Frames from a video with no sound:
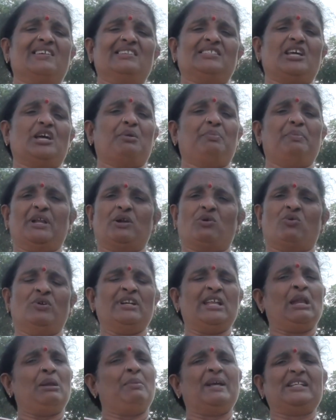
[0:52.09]
గెలిచారు మీరు
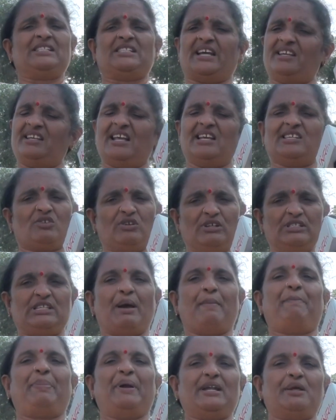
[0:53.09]
గుండెల మీద చెయ్యేసుకొని
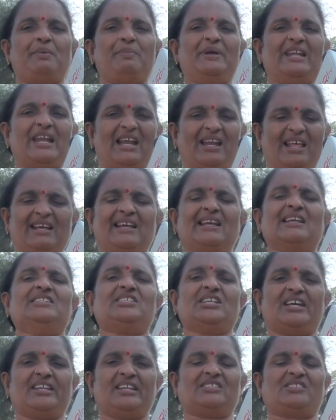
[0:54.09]
చెప్పండి మీరు ఎలా
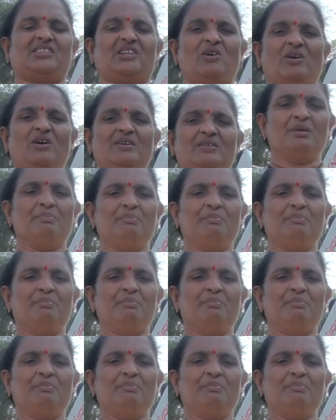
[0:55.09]
గెలిచారు అసలు